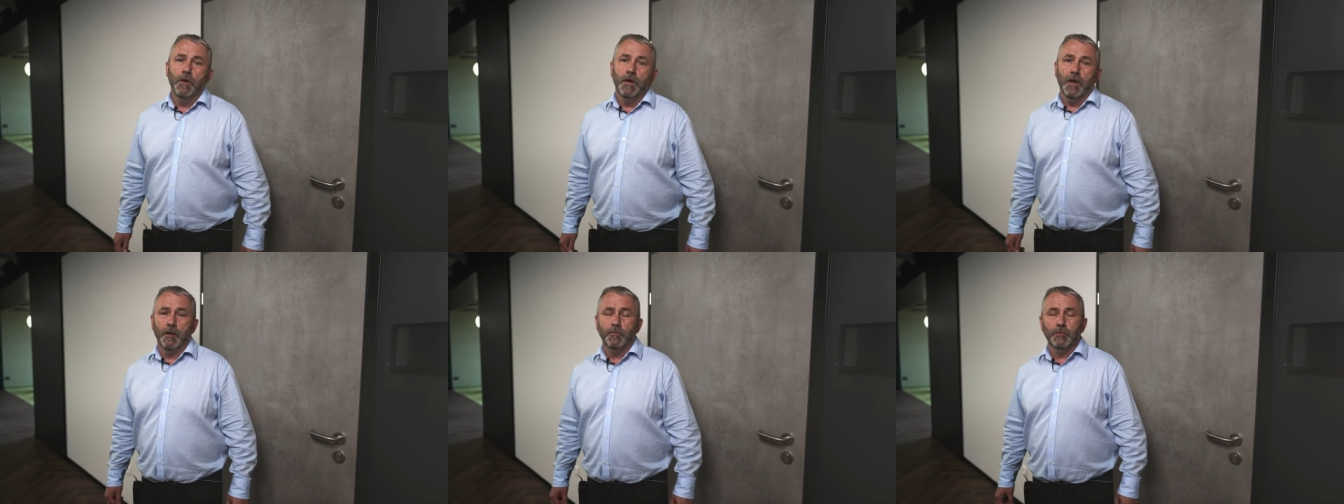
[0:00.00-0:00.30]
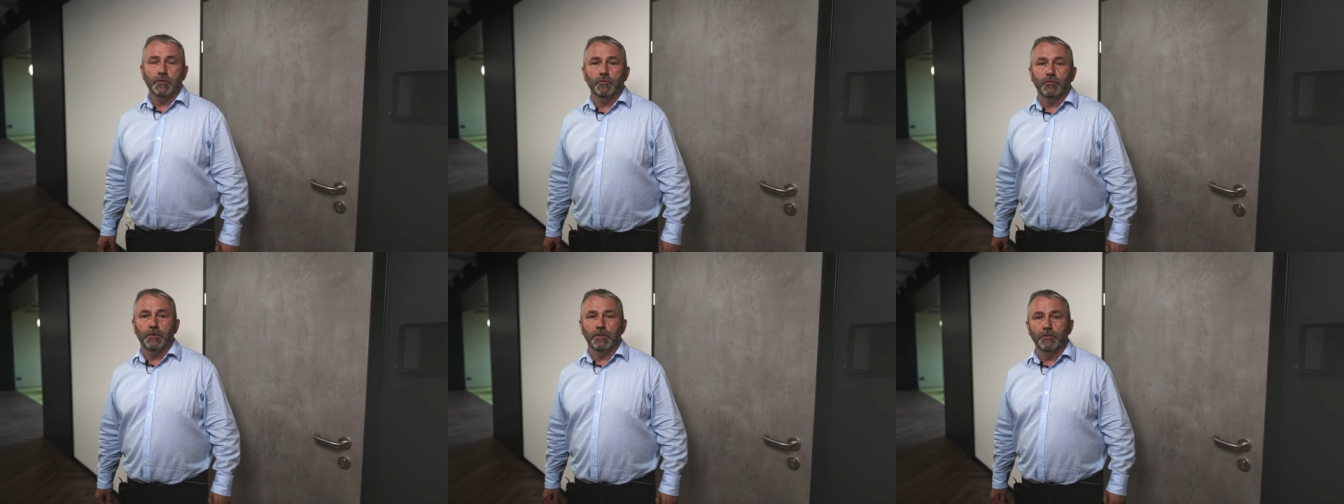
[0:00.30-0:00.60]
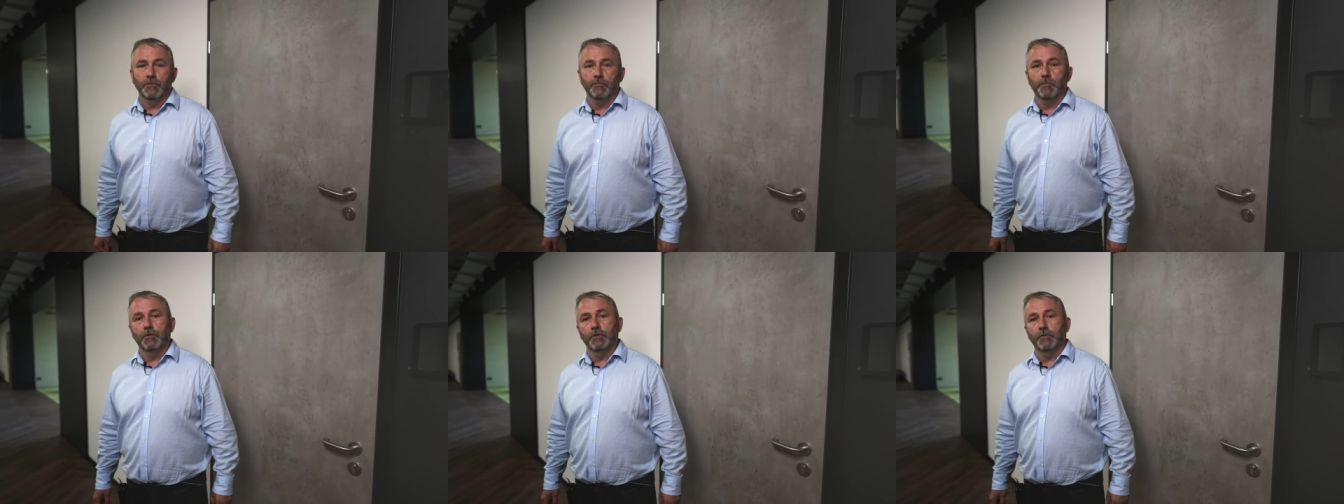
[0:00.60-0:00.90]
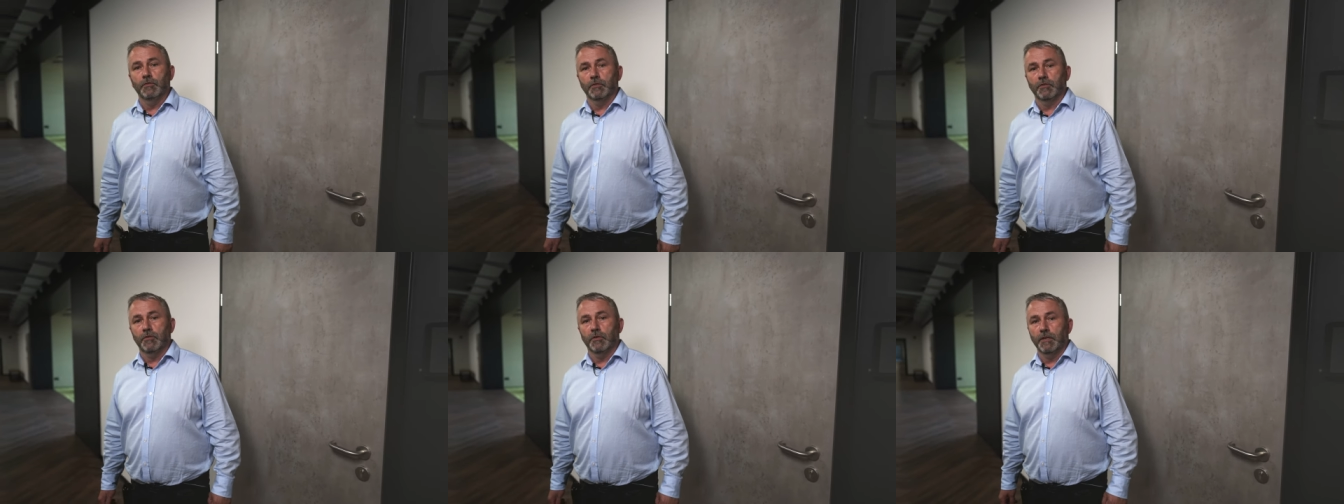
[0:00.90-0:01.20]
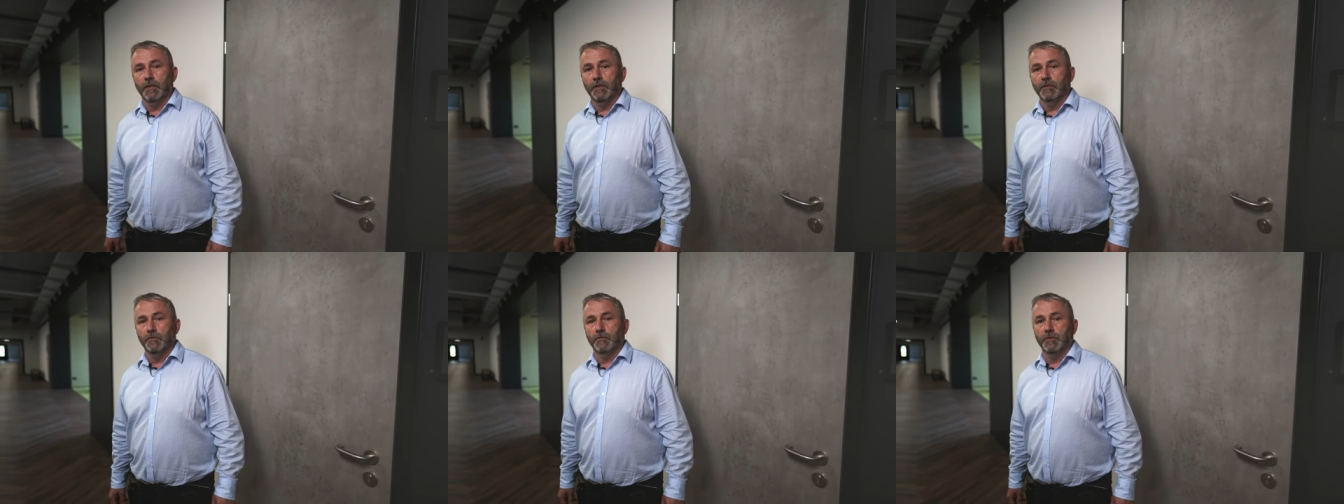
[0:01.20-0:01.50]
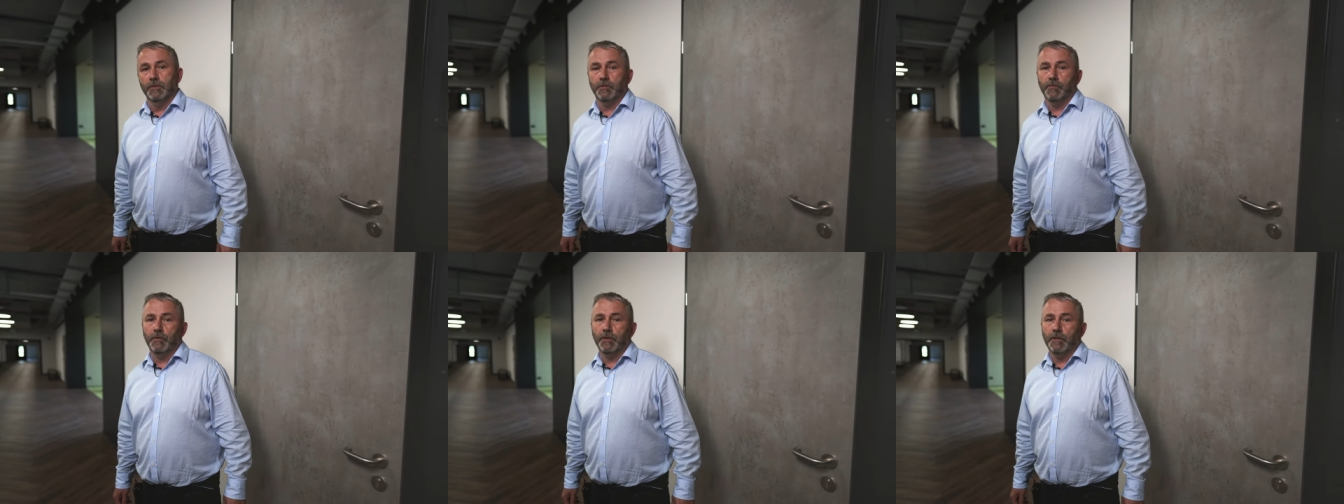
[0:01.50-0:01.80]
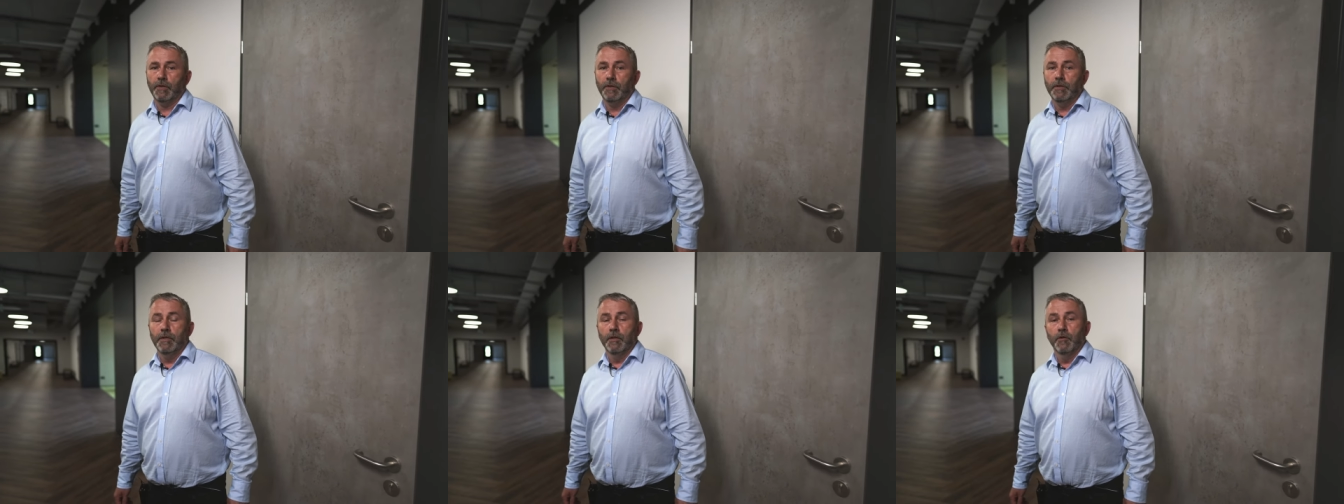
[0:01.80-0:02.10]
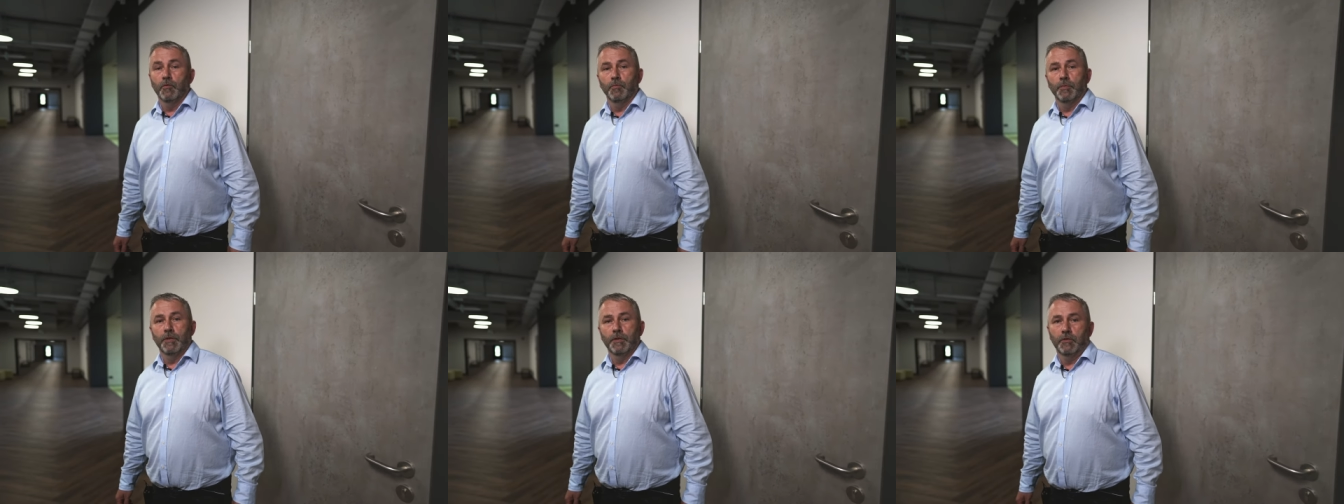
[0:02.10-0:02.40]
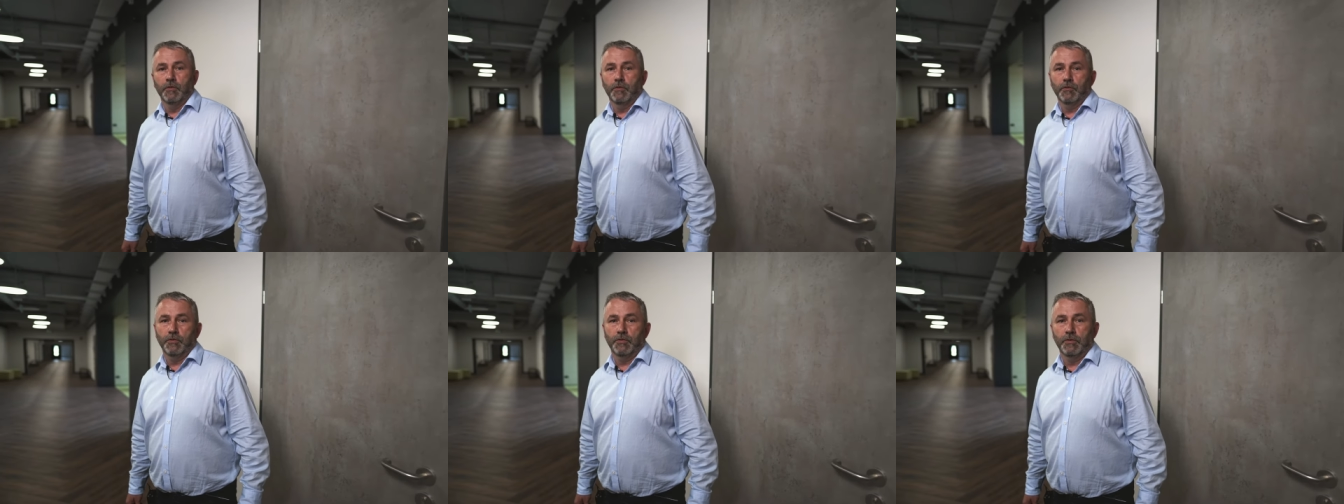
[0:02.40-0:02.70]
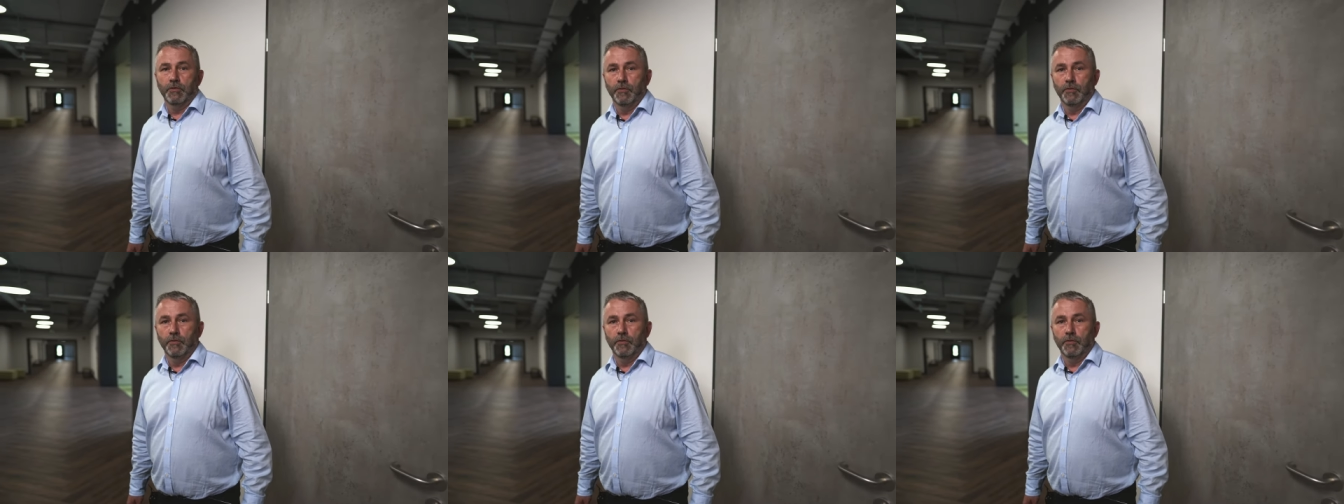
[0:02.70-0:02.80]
aby studenci mogli doskonalić w nich swoje umiejętności